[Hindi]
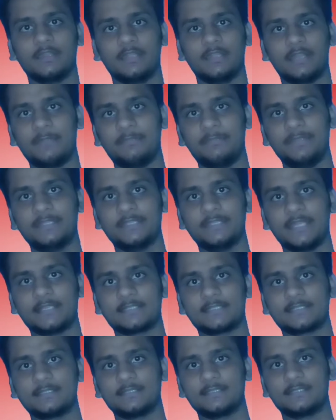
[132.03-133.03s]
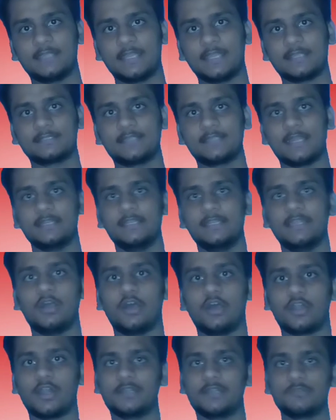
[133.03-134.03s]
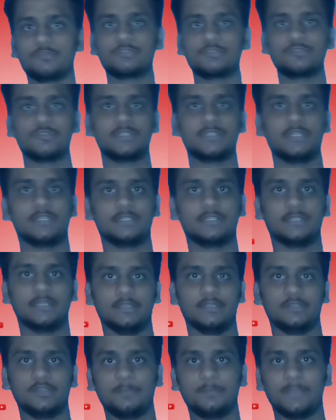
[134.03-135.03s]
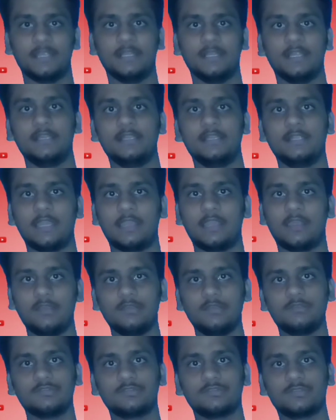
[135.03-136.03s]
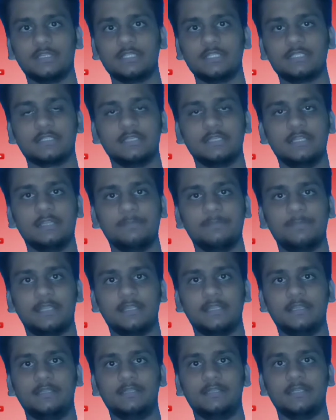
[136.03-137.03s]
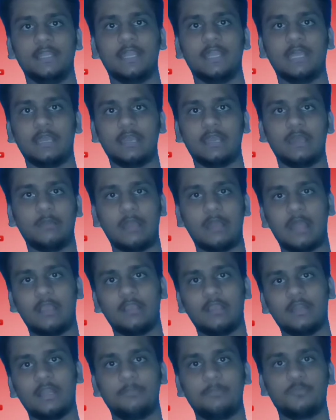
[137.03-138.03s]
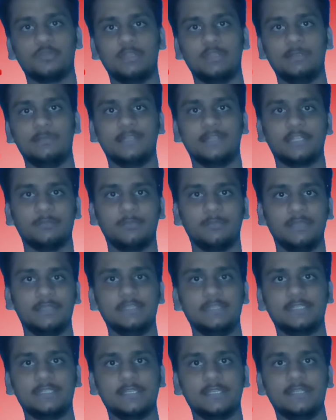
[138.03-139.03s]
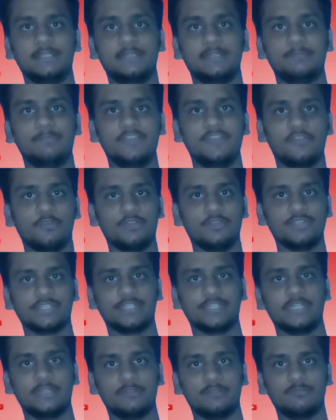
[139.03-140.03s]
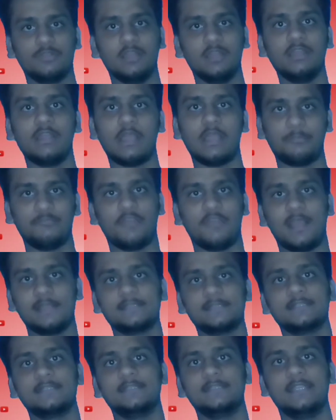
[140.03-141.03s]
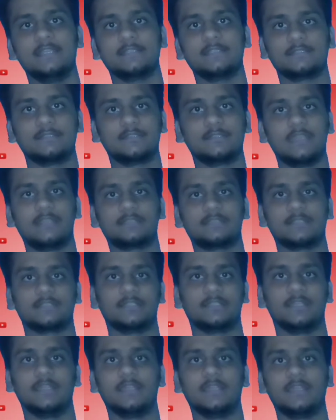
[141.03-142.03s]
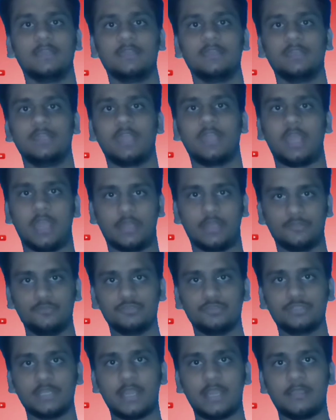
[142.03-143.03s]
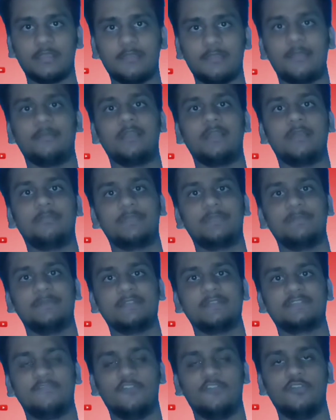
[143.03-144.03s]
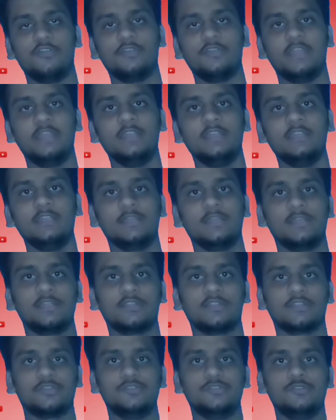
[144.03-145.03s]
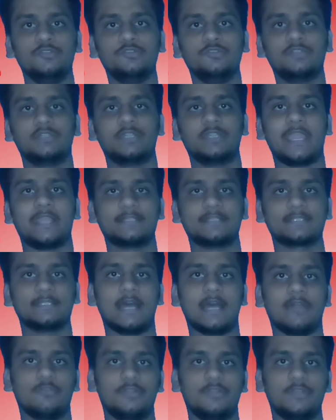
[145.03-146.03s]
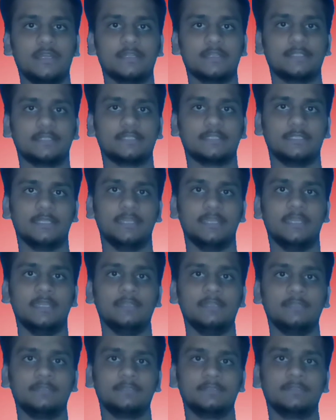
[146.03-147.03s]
रैपिड टैक्स टैक्स डालिए और उसको सर्च करिए जो पहला लिंक आएगा उस लिंक पे क्लिक करिए अगर आपको नहीं मिलता तो मैं नीचे वीडियो नीचे दे दूंगा वहाँ से ले देख सकते हैं दूसरा अगर आपके पास फ़ोन है तो यू टैक्स डाउनलोड कर सकते हैं